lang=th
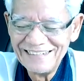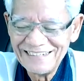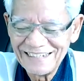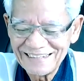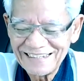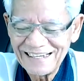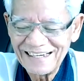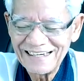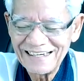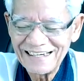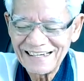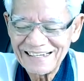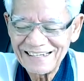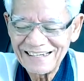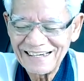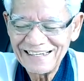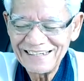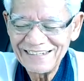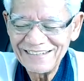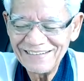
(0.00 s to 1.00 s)
จะตั้งหลักยัง
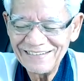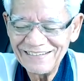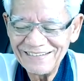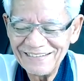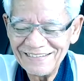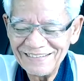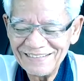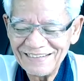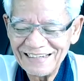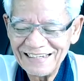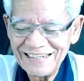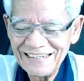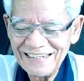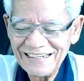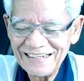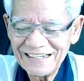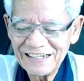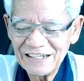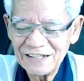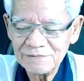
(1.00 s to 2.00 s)
ไงเนาะวันนี้
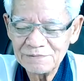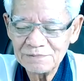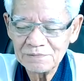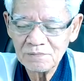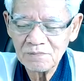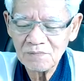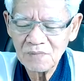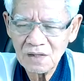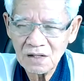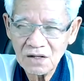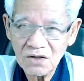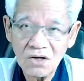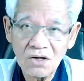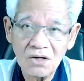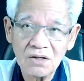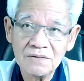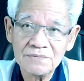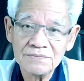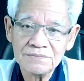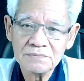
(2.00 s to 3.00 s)
นะครับ ก็
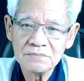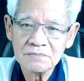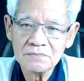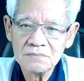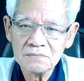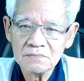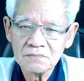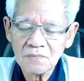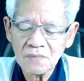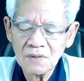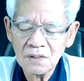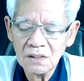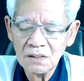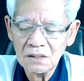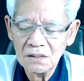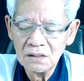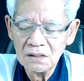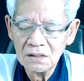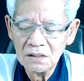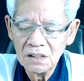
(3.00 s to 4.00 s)

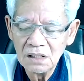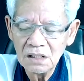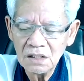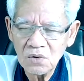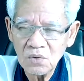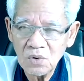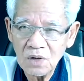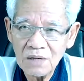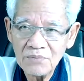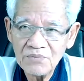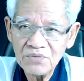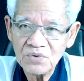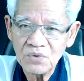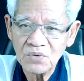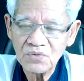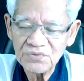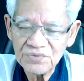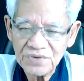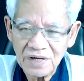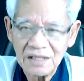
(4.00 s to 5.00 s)
ไอความส
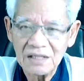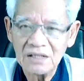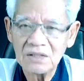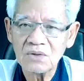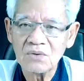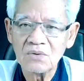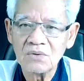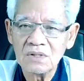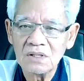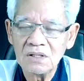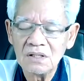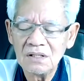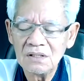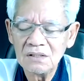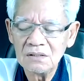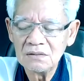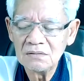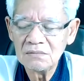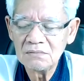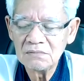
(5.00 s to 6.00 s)
งสัยตรงนี้
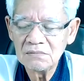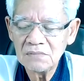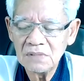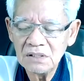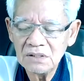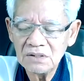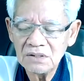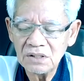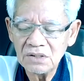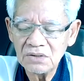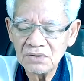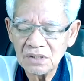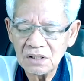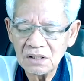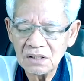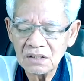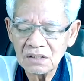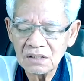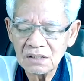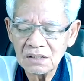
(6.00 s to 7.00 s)
มันจริ
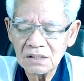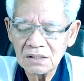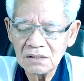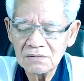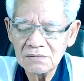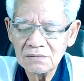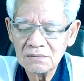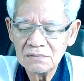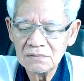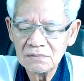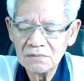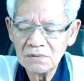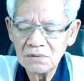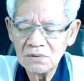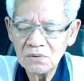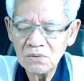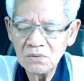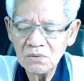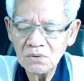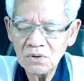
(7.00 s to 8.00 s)
ง ๆ นะฮะ
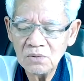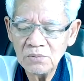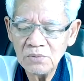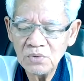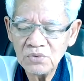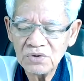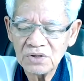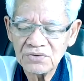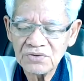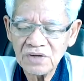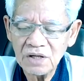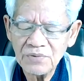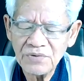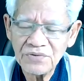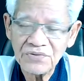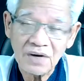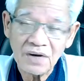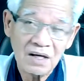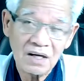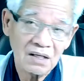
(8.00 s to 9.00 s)
ลุงก็ไม่รู้จะใช้ภา
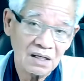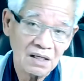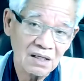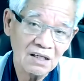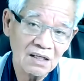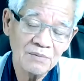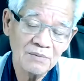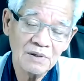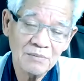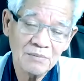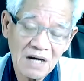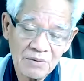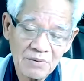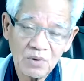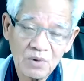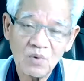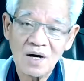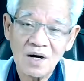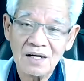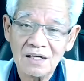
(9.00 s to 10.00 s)
ษาไหน ให้มันมาก
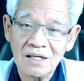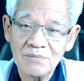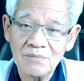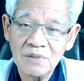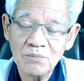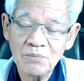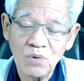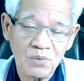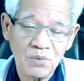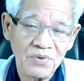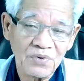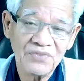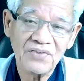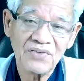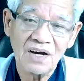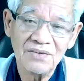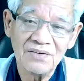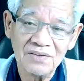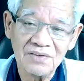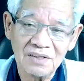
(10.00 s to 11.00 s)
กว่านั้น มันหมดภา
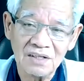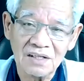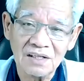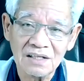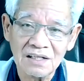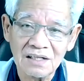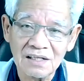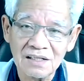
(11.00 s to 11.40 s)
ษาจริง ๆ